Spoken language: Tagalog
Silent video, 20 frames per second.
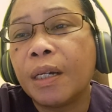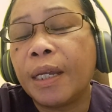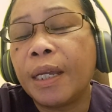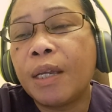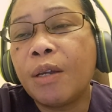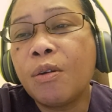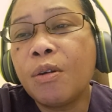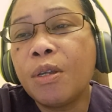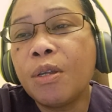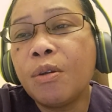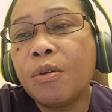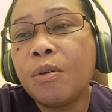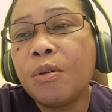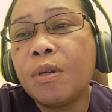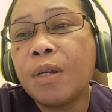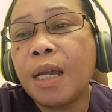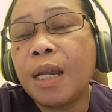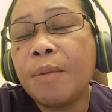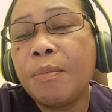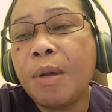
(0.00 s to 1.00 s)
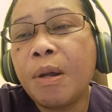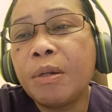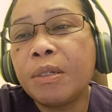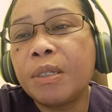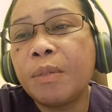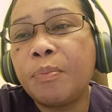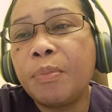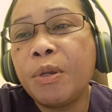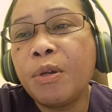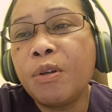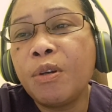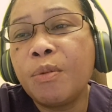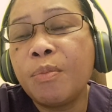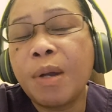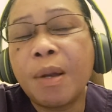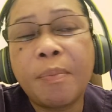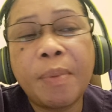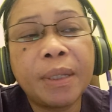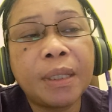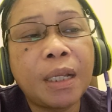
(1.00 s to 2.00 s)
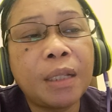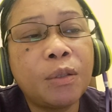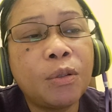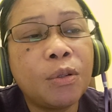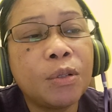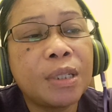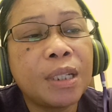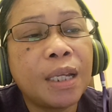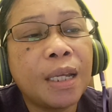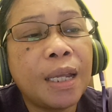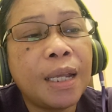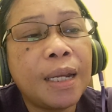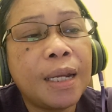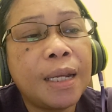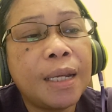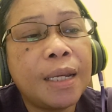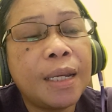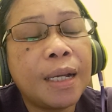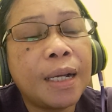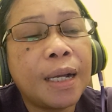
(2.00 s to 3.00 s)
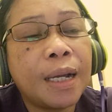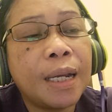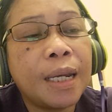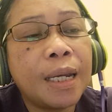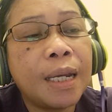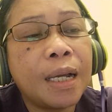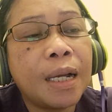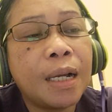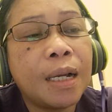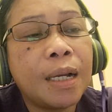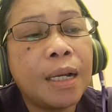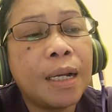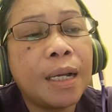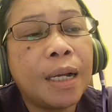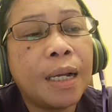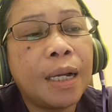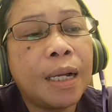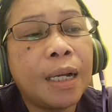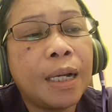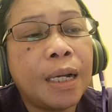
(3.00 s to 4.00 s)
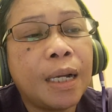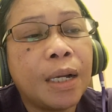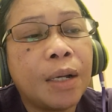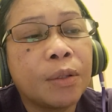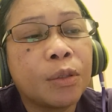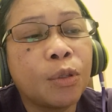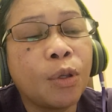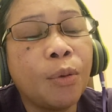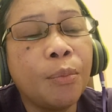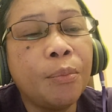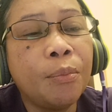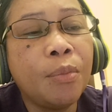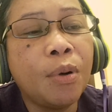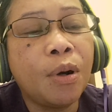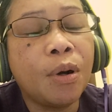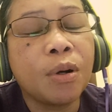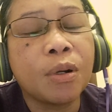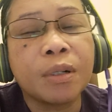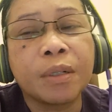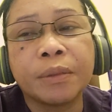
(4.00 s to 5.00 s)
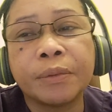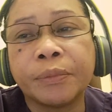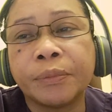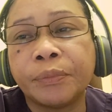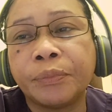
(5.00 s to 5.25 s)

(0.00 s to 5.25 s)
Eh kung yung halimbawa si Piolo magpatato sa gilid ng kanyang uh, tumbong.